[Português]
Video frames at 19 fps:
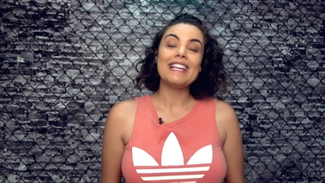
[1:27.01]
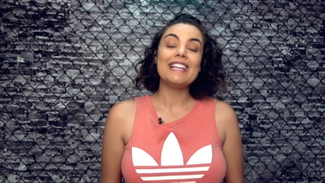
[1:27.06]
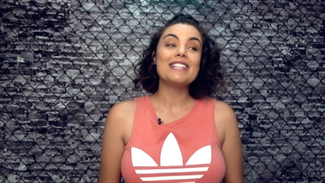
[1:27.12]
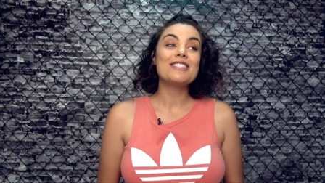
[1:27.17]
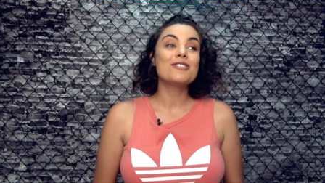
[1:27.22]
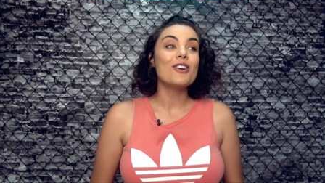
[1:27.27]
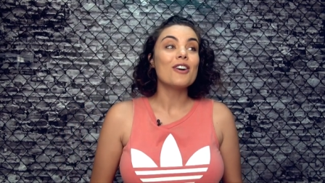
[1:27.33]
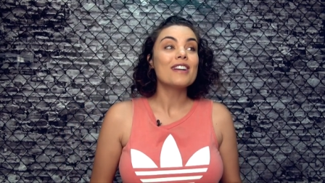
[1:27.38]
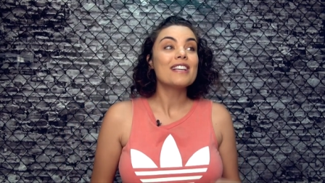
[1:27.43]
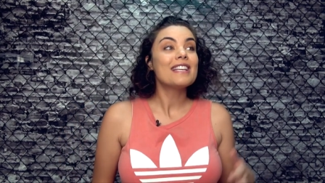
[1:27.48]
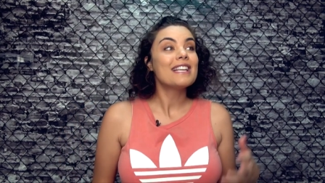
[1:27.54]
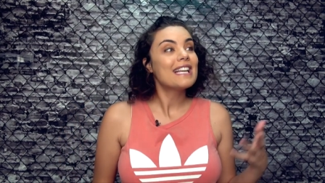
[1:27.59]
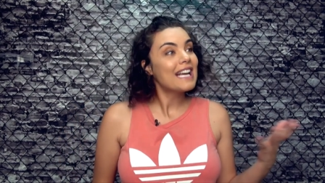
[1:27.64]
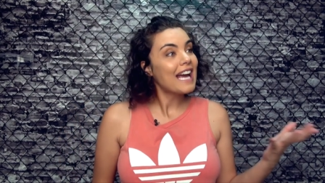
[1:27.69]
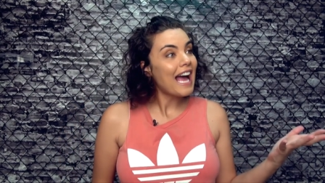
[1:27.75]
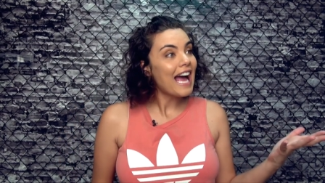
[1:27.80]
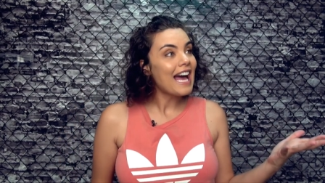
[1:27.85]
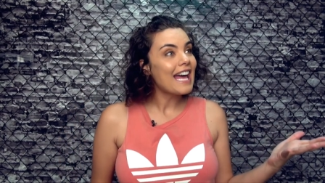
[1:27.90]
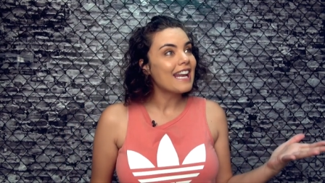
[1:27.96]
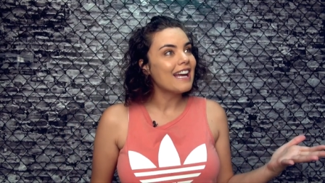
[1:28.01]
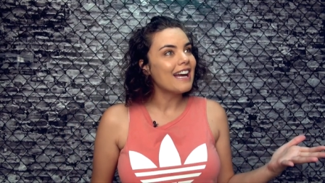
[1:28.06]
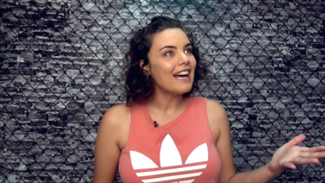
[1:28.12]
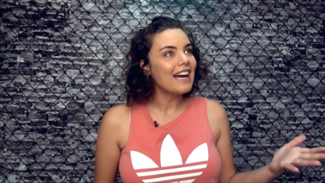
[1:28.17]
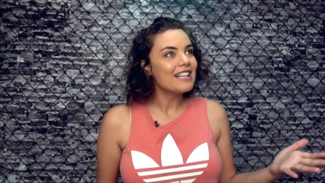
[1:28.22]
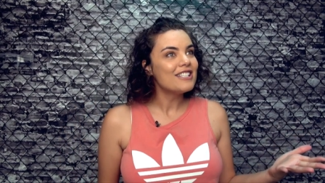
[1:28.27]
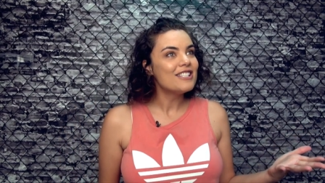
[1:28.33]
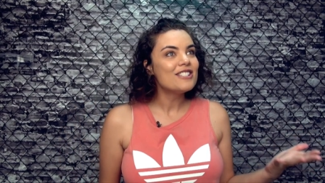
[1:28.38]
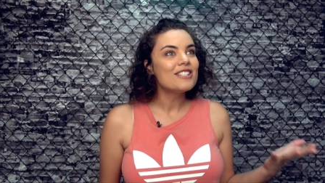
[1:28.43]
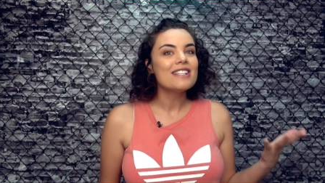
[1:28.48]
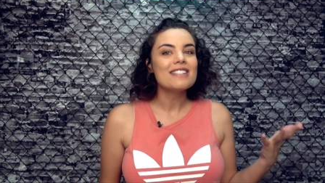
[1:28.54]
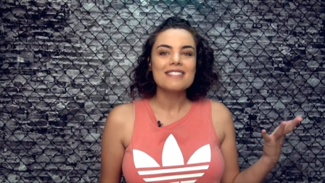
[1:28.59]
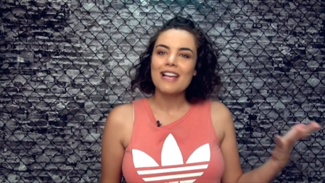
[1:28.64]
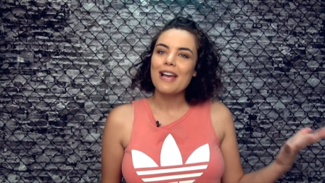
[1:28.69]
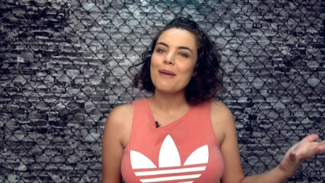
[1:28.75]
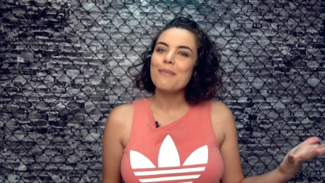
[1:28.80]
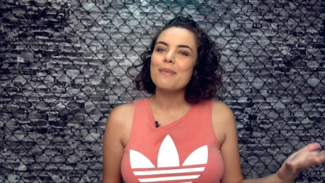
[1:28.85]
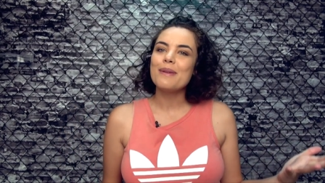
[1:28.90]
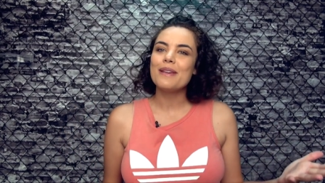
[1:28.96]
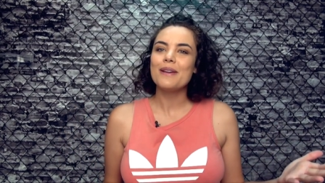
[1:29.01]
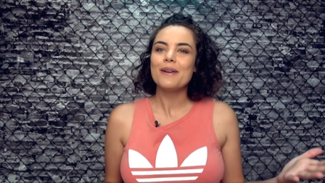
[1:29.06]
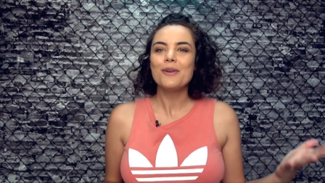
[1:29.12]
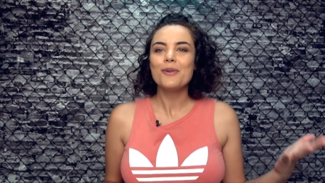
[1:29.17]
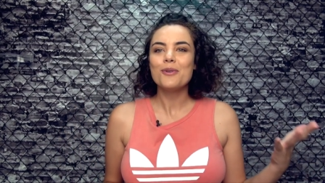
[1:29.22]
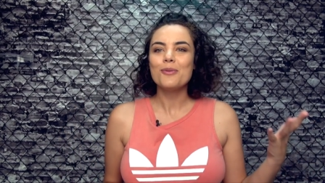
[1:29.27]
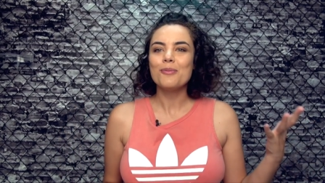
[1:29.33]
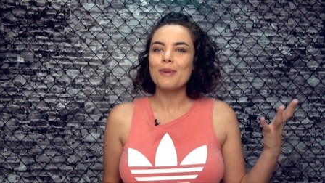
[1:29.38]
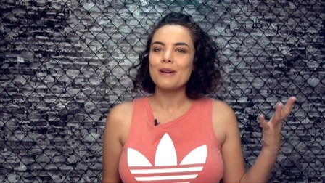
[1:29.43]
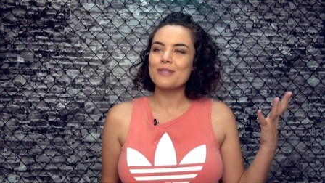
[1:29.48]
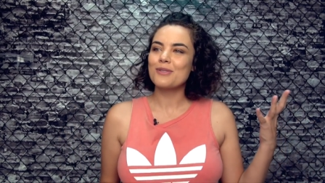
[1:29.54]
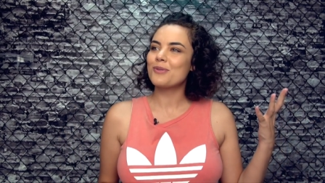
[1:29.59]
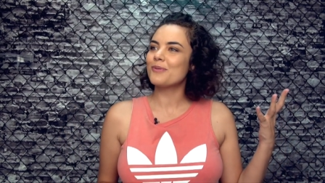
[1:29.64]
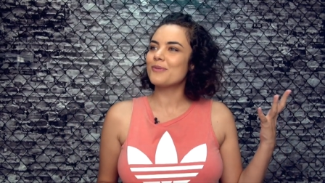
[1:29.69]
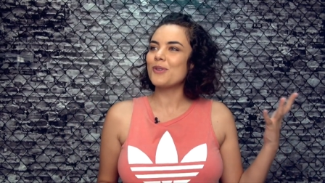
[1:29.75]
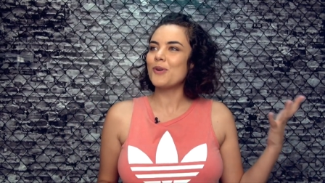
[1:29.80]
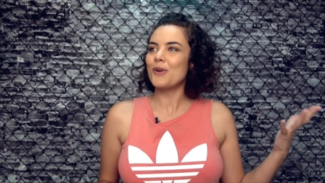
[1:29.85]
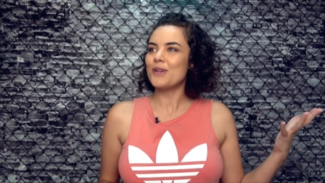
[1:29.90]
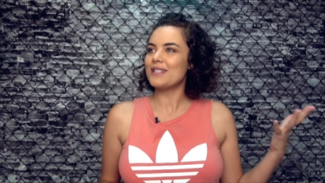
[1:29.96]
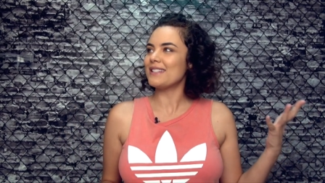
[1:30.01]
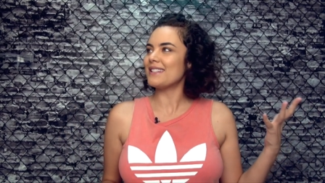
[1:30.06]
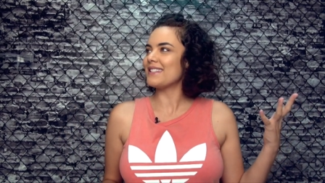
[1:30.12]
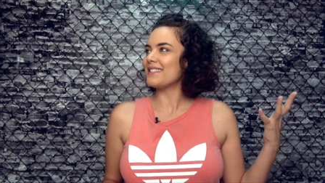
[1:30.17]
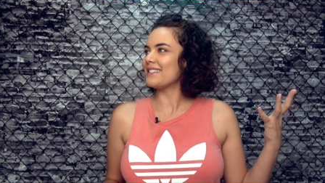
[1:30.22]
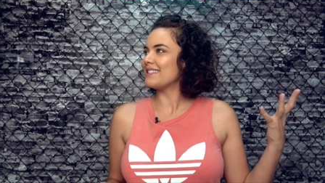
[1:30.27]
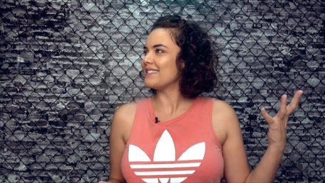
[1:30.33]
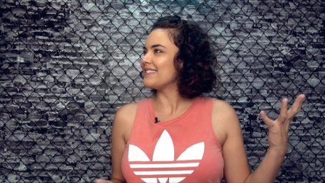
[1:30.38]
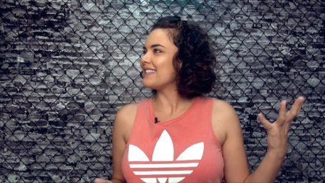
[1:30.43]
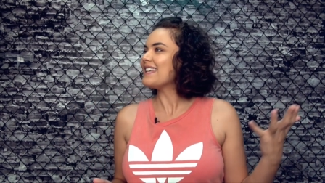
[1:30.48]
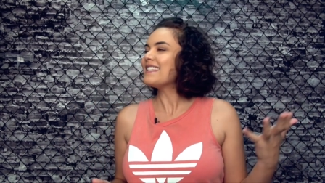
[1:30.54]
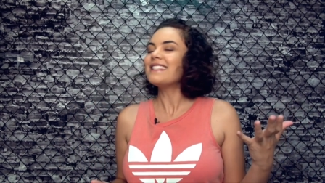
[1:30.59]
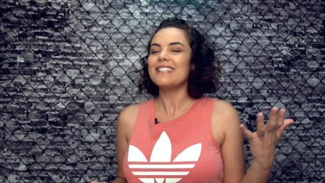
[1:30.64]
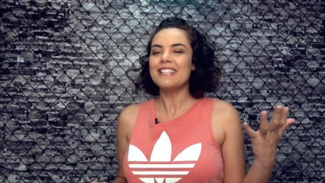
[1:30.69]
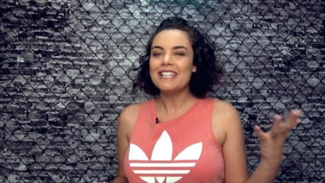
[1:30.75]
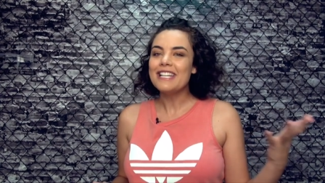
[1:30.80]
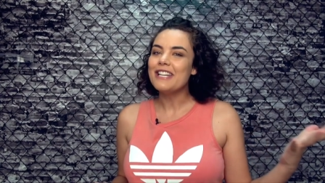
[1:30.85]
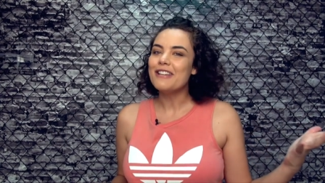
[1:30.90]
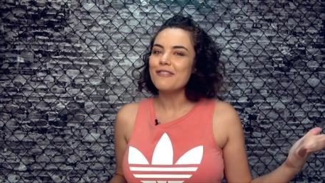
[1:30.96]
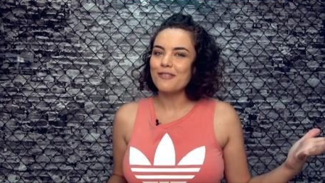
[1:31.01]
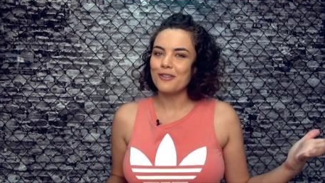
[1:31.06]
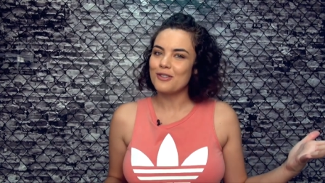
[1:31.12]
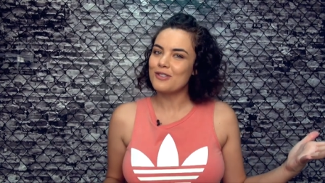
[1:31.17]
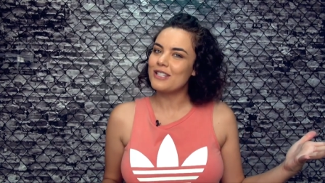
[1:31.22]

E só que, cara, a gente recebe umas coisas desse nível,